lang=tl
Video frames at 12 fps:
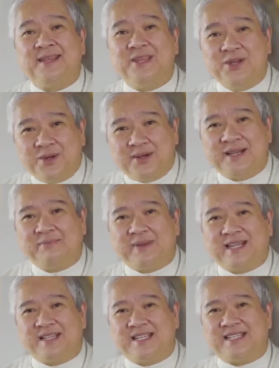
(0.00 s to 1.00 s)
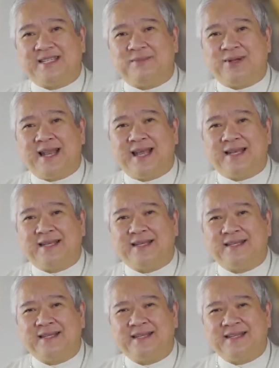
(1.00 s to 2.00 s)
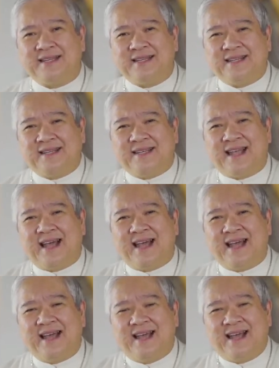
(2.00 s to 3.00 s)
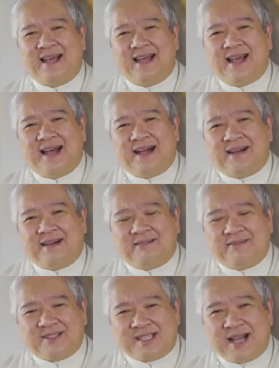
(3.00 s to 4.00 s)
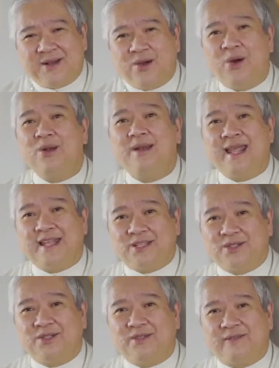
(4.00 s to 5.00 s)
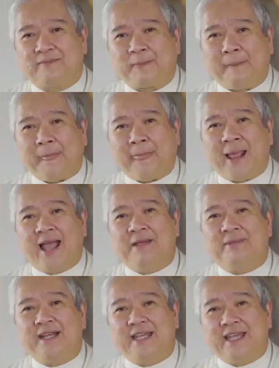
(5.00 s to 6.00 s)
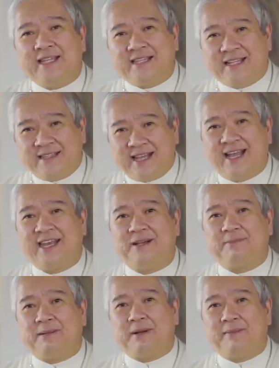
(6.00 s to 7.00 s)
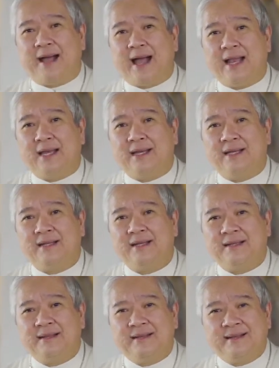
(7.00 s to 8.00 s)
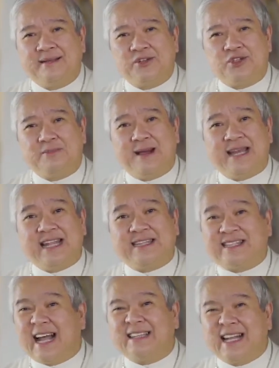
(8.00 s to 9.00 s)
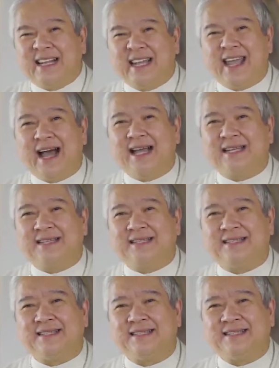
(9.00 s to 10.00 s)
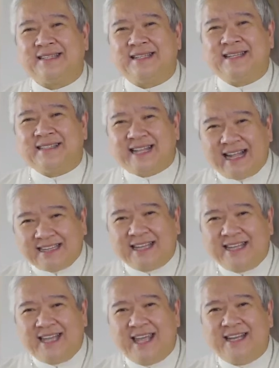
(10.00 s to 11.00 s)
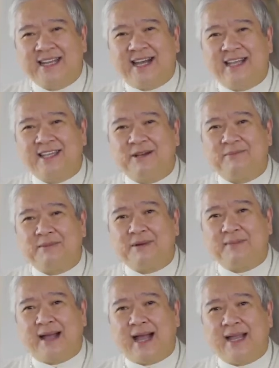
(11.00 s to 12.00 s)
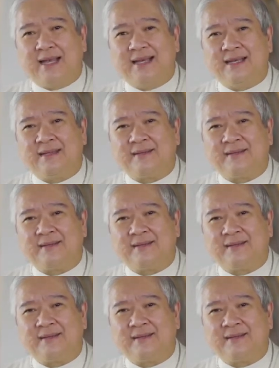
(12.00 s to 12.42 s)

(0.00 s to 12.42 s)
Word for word: Yon ang pinagsisimulan na ang sanggol na ito ay magiging tanda ng pagmamahal, subalit tatanggihan, tatanggihan ng kanyang pagmamahal,